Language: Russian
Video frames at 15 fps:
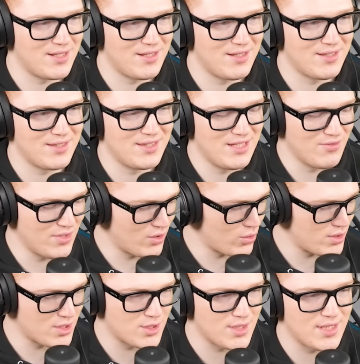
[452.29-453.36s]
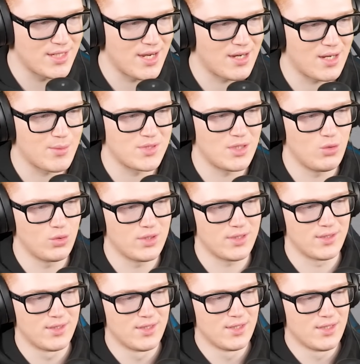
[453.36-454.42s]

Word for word: не выкрутишься никак абсолютно.